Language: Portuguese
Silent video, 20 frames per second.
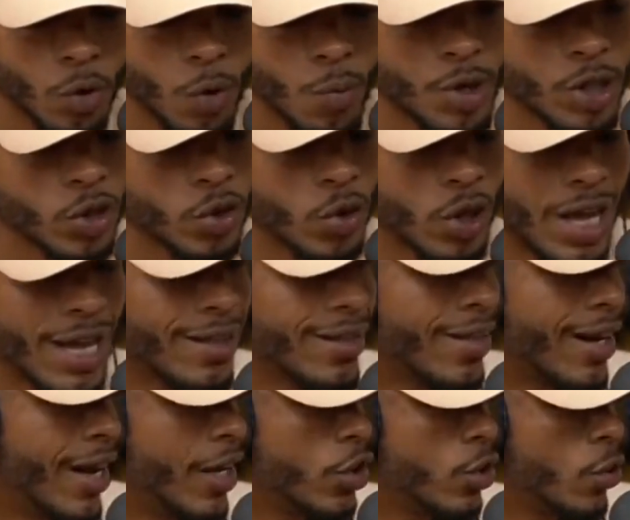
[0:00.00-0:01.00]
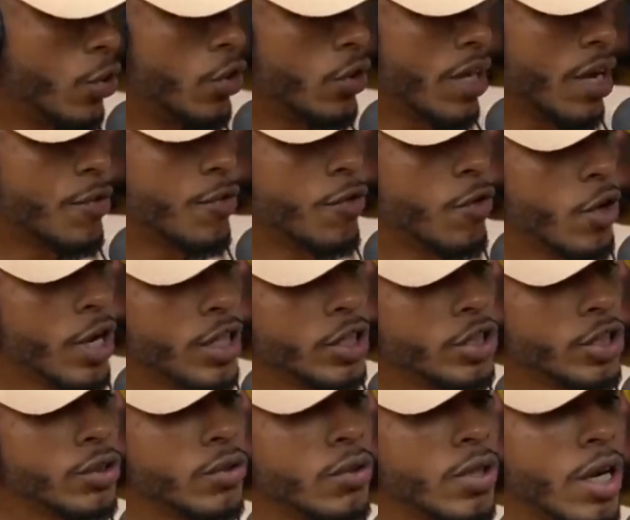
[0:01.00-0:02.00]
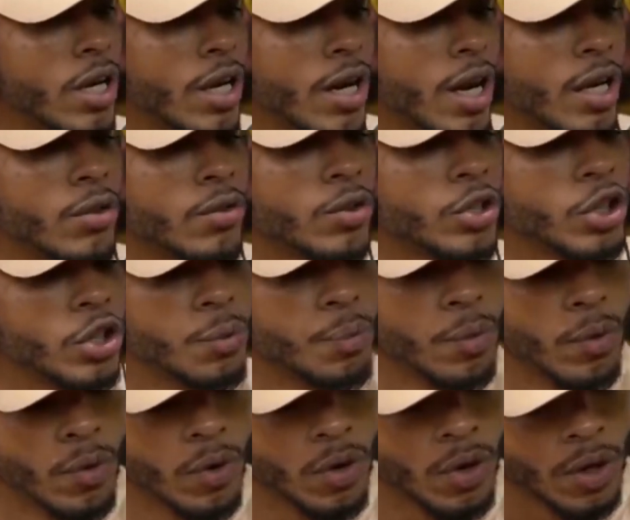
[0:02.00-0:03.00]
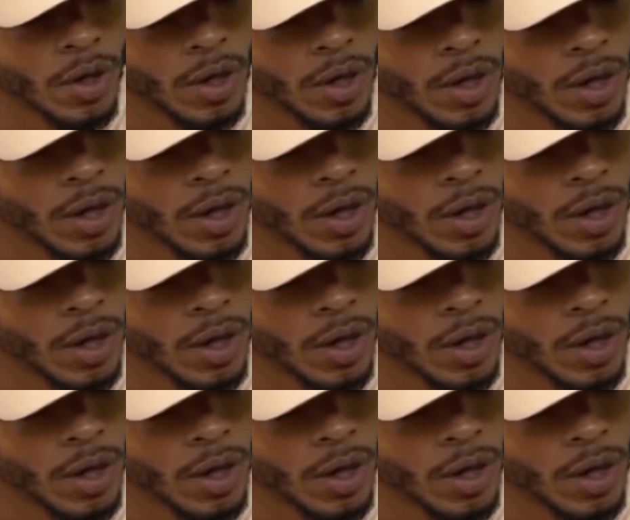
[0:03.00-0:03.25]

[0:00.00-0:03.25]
começou lá atrás, quando eu tava foragido, tá ligado? Tipo,